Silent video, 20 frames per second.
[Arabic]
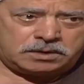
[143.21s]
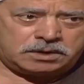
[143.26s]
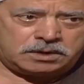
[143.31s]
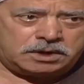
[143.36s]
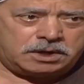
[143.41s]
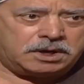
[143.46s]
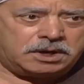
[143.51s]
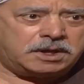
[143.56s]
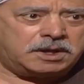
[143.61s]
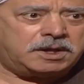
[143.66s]

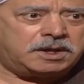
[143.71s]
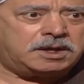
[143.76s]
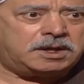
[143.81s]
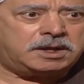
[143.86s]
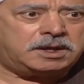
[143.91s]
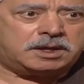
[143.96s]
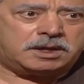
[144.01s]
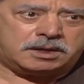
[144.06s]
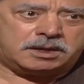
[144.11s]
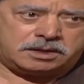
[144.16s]

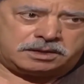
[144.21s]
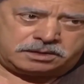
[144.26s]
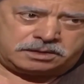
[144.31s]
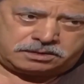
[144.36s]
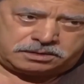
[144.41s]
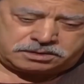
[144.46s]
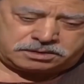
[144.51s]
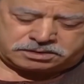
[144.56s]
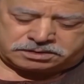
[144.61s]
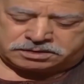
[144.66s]
لا
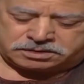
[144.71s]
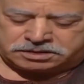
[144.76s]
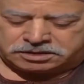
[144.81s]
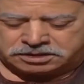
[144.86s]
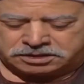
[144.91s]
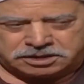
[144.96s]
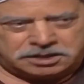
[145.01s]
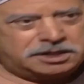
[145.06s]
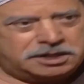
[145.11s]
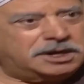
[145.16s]

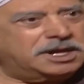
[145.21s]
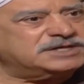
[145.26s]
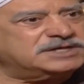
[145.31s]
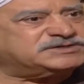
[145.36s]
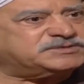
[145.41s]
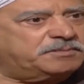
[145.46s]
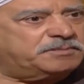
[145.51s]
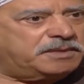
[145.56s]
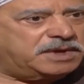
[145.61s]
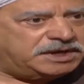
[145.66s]

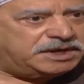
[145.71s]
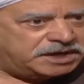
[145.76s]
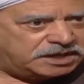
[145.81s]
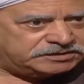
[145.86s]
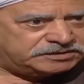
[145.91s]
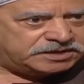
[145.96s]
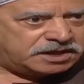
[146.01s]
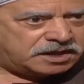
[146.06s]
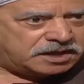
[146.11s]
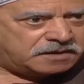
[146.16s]
لازم
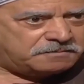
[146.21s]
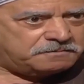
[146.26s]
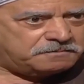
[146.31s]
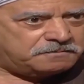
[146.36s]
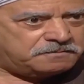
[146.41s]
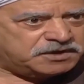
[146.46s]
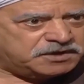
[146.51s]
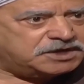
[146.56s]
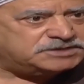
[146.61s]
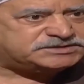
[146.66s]

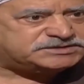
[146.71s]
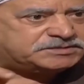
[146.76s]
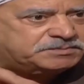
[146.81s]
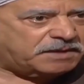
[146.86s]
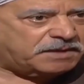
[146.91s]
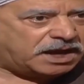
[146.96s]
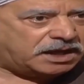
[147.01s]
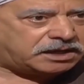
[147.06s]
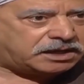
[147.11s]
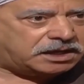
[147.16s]
ندهم
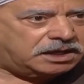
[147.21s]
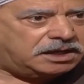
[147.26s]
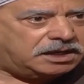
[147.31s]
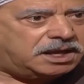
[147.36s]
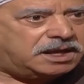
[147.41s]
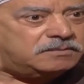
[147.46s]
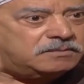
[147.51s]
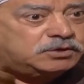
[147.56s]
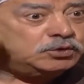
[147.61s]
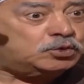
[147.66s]
يسمع
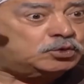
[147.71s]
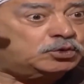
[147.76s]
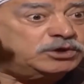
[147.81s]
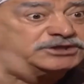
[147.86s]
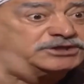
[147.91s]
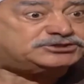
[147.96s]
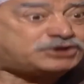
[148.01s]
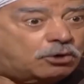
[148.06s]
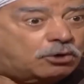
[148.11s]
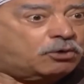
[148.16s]
كلامي
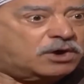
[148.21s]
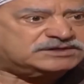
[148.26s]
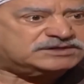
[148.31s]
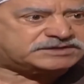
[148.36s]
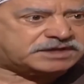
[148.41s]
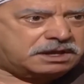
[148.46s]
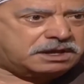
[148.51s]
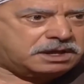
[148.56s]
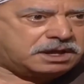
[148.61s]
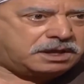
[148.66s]

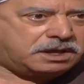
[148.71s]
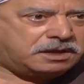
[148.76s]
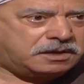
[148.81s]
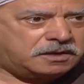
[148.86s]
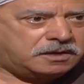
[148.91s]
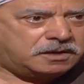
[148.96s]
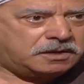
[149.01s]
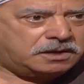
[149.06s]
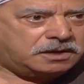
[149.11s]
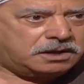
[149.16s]
ويتجوزها
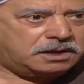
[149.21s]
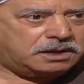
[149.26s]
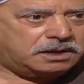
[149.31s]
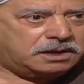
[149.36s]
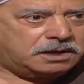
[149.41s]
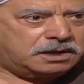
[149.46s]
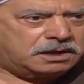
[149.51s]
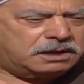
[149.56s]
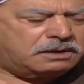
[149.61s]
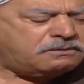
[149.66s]

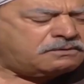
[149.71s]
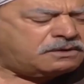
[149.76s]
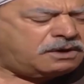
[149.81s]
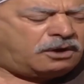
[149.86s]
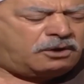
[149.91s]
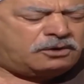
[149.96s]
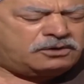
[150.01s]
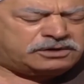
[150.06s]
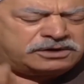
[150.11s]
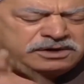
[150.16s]

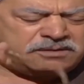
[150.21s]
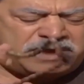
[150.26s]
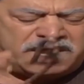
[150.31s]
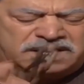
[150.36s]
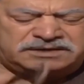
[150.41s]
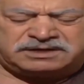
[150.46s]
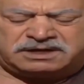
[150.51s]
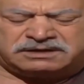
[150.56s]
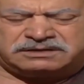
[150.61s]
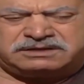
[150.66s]
وحر
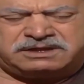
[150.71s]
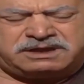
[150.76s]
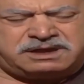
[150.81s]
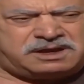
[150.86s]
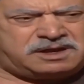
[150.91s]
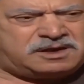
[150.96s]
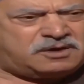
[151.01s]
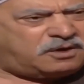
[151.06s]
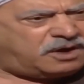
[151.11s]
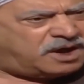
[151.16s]
بعد
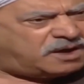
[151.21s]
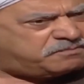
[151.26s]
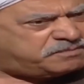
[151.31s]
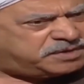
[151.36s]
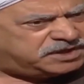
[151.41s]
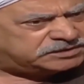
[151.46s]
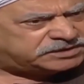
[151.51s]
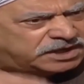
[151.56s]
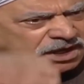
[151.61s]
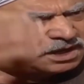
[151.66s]
كده لو
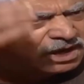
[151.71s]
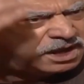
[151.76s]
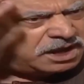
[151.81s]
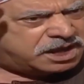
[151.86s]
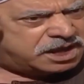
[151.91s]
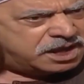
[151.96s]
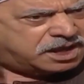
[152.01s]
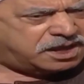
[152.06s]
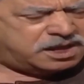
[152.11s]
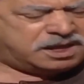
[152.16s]
حب
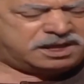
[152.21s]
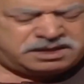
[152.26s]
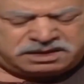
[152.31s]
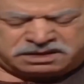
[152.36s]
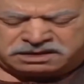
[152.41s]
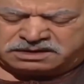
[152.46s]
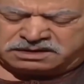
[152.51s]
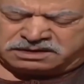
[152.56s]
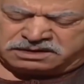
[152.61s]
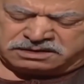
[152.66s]
يطلقها
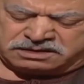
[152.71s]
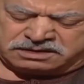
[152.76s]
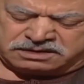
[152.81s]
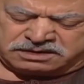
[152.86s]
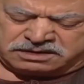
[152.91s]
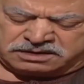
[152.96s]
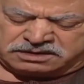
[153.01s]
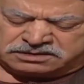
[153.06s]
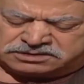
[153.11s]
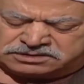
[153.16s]

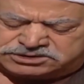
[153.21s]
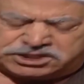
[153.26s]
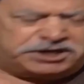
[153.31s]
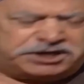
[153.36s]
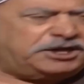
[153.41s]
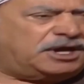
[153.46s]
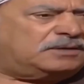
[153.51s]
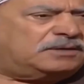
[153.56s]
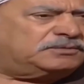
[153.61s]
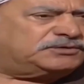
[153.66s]

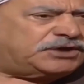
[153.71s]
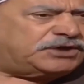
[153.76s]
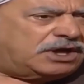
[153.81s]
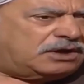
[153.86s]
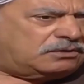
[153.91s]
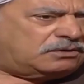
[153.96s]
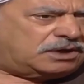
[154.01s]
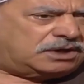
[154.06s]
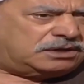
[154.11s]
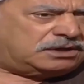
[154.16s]
شيء عن
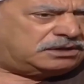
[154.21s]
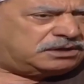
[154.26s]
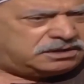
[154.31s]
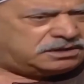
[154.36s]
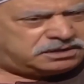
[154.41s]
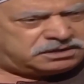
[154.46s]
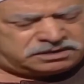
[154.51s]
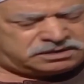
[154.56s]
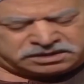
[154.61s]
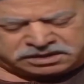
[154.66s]
طاوة
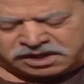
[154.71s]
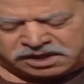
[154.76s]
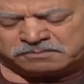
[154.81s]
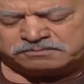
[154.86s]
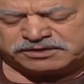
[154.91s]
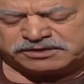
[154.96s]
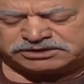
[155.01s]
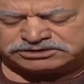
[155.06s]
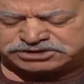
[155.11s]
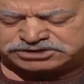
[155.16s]

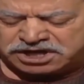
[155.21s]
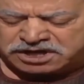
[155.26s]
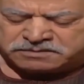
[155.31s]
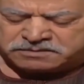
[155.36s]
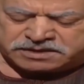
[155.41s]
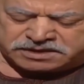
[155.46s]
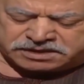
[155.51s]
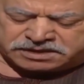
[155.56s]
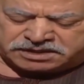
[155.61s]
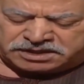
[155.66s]
خبر
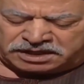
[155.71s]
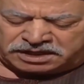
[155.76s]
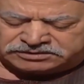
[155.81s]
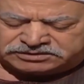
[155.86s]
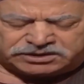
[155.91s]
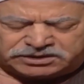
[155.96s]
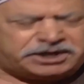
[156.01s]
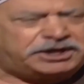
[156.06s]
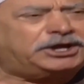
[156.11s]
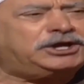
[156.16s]
جابر ان
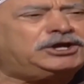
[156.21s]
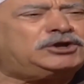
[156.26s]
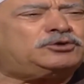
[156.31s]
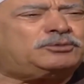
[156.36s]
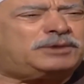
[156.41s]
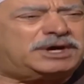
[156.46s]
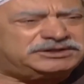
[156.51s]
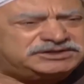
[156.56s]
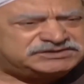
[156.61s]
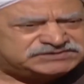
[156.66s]
احنا رايحين
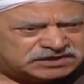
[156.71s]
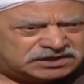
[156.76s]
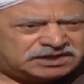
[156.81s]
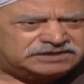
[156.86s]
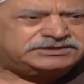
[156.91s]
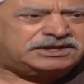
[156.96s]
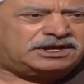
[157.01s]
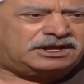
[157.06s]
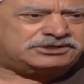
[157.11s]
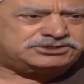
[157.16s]
له بعد
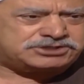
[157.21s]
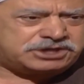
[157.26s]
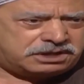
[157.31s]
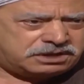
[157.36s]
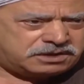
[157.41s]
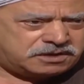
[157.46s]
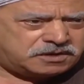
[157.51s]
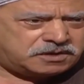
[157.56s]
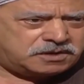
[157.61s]
صلاة العشاء